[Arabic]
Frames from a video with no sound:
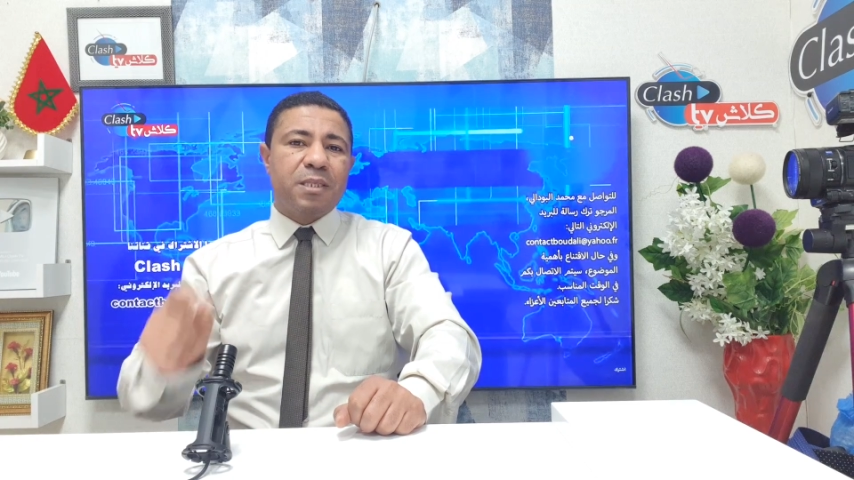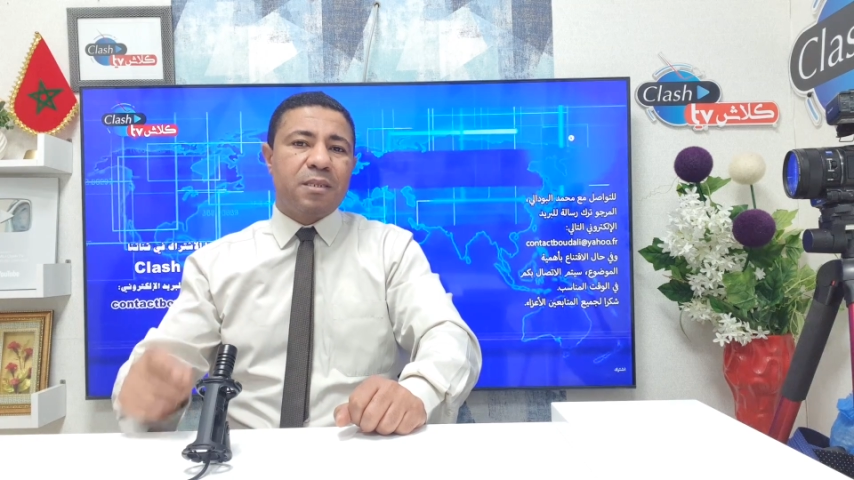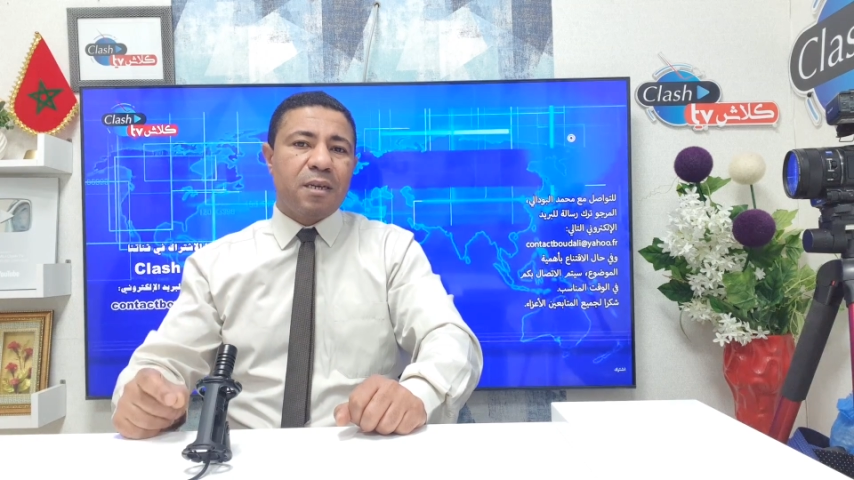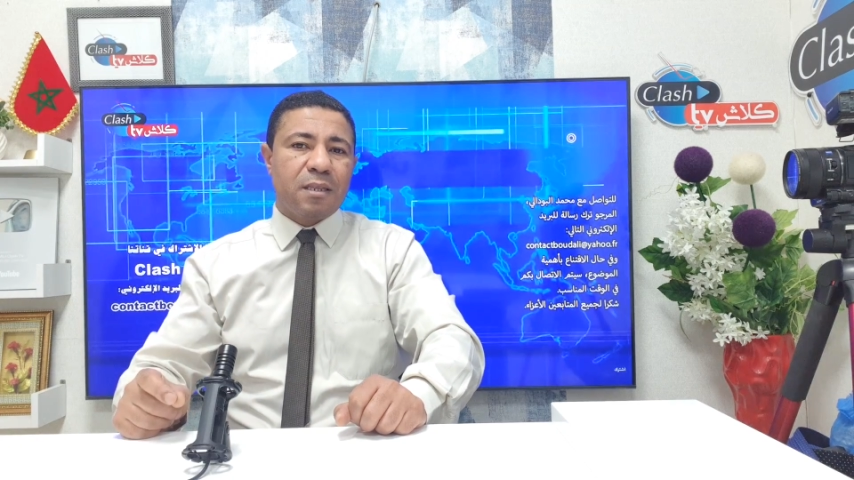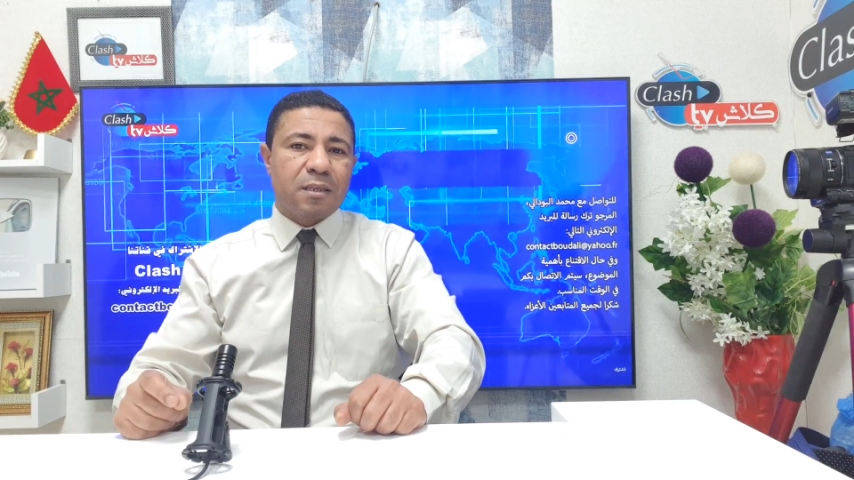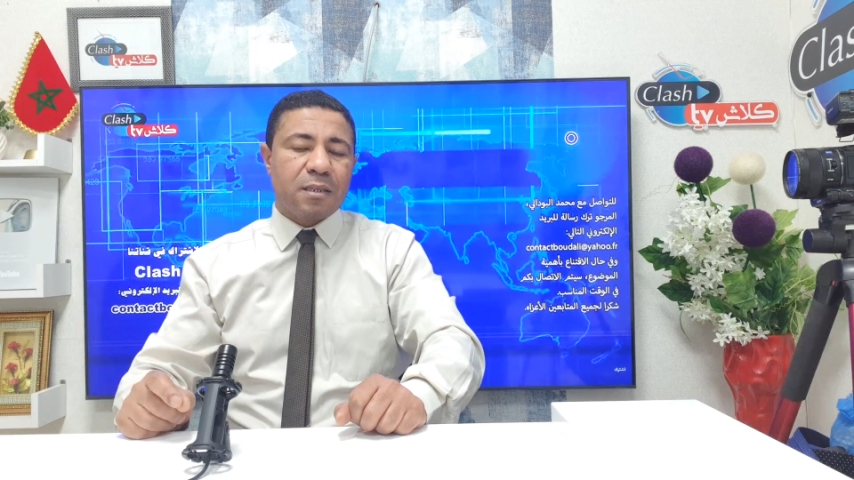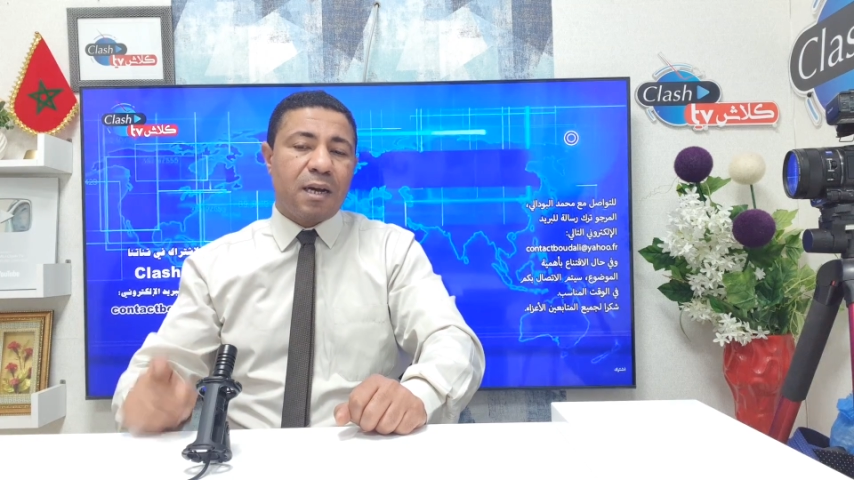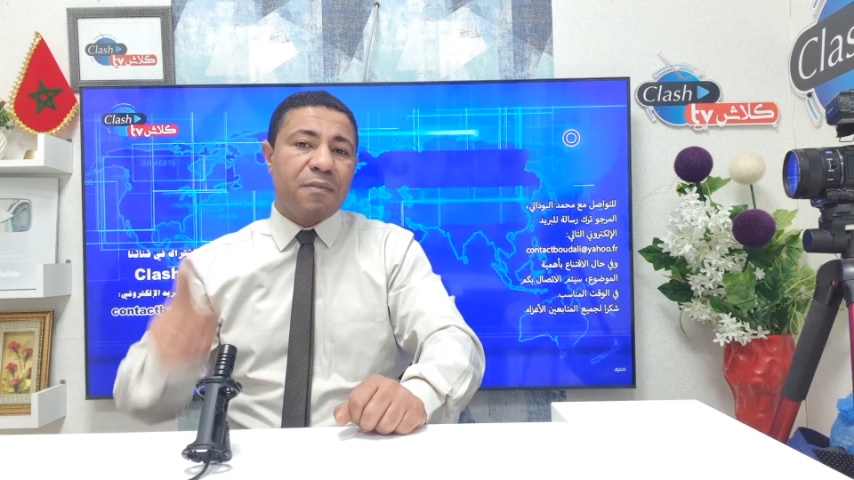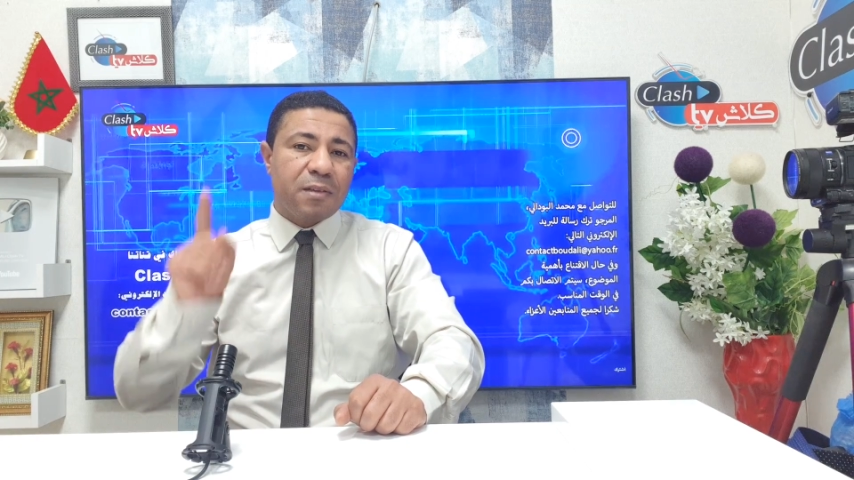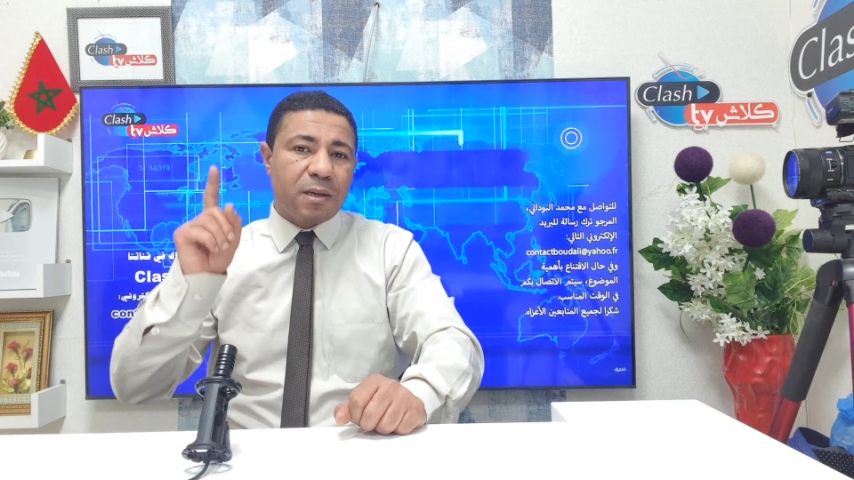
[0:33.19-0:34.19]
السادس
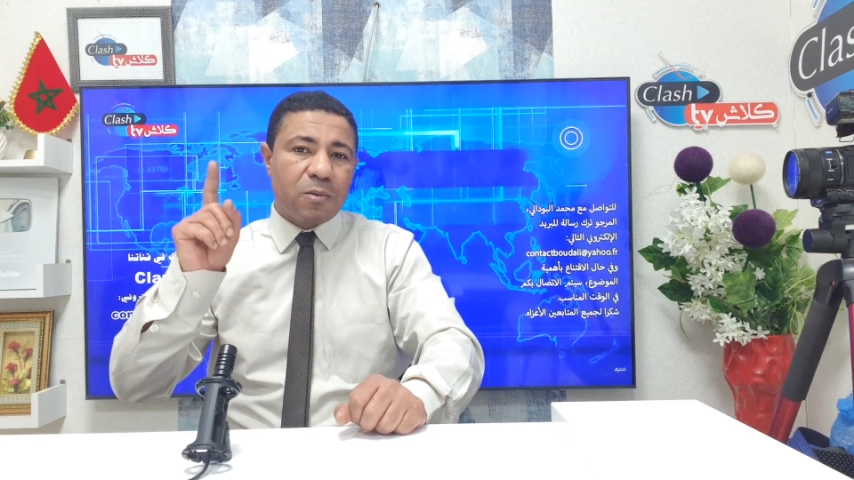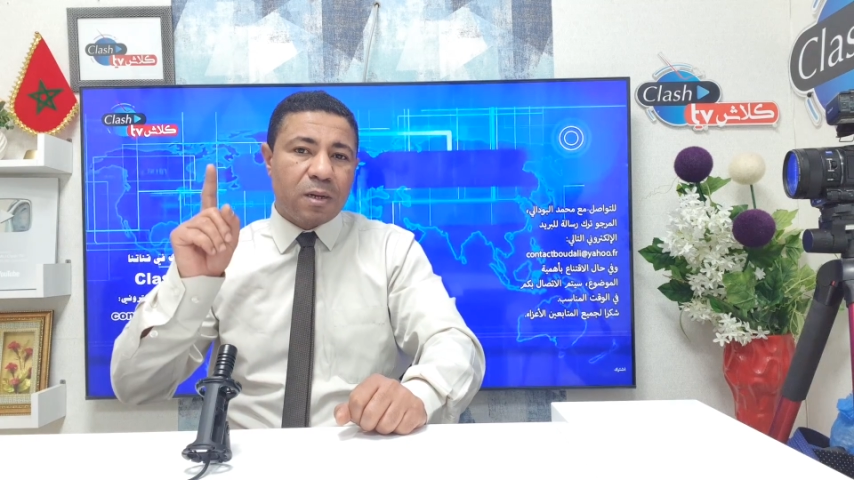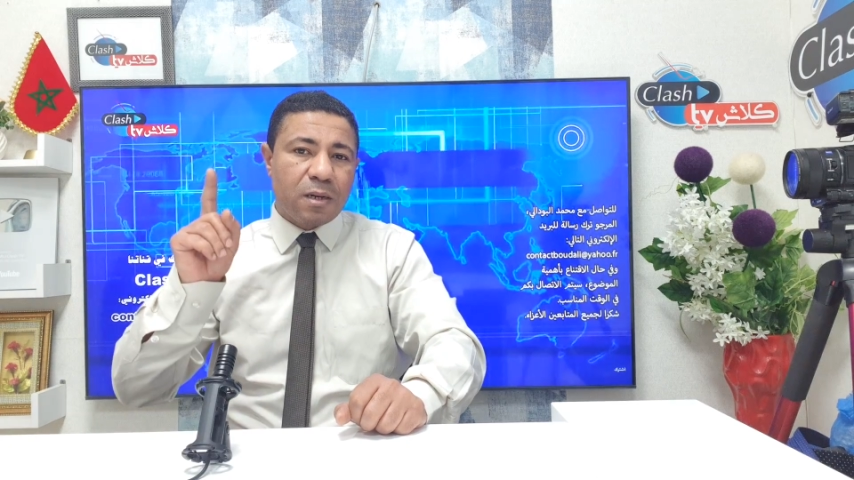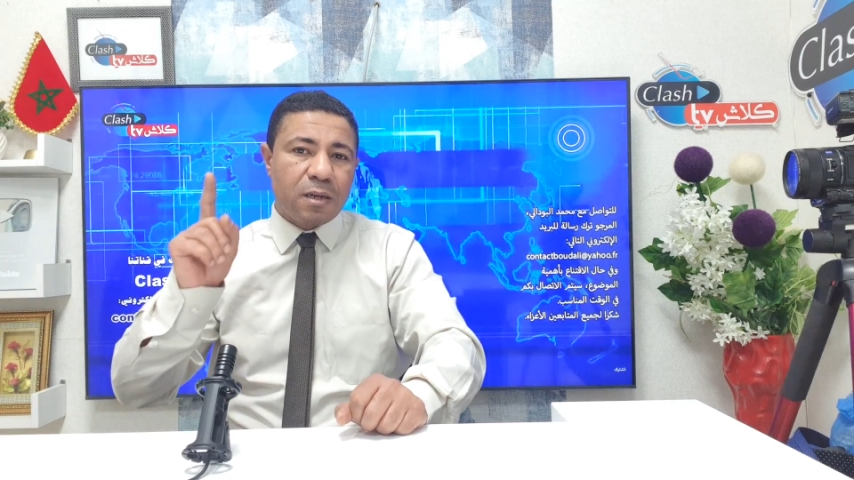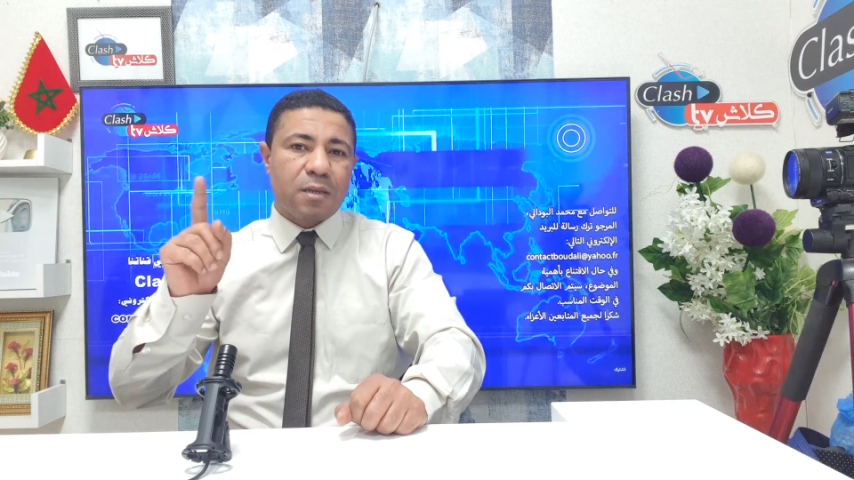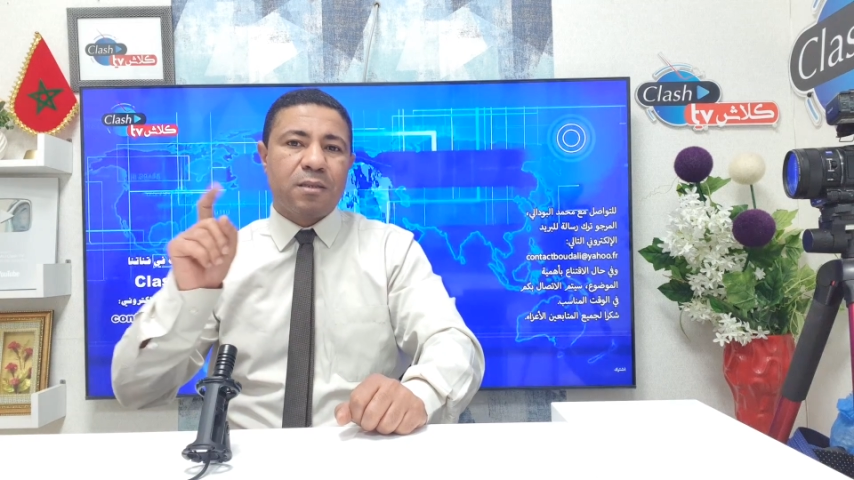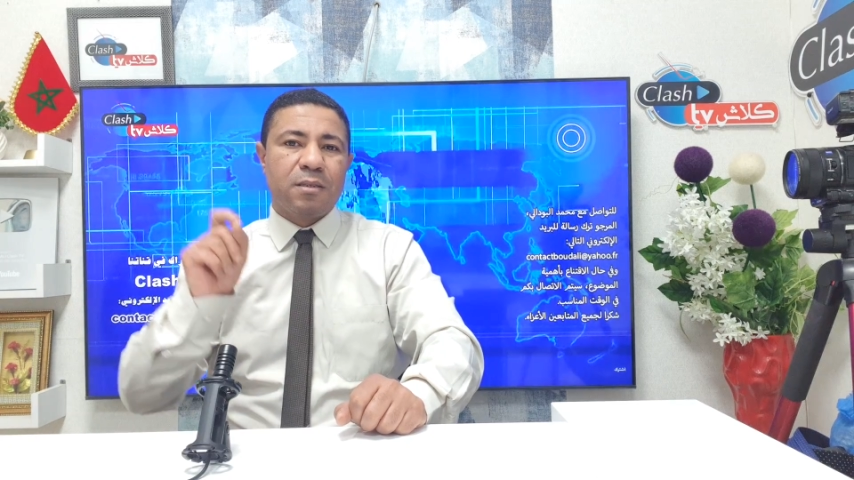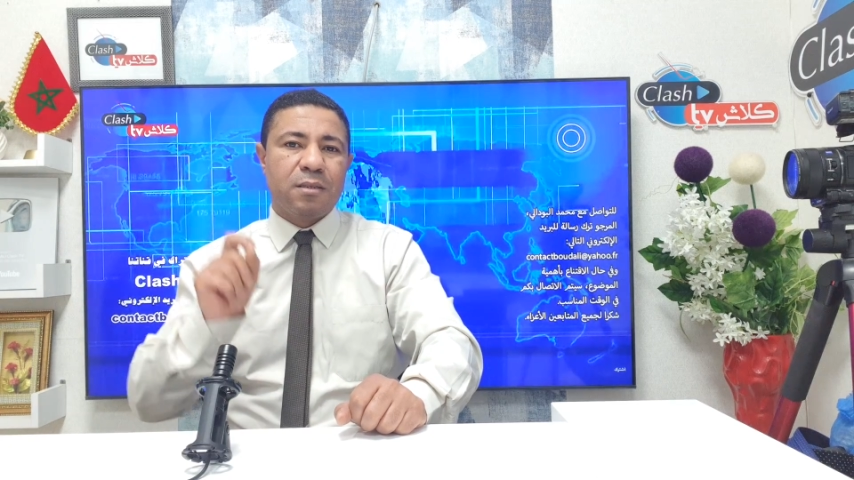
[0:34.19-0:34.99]
حفظه الله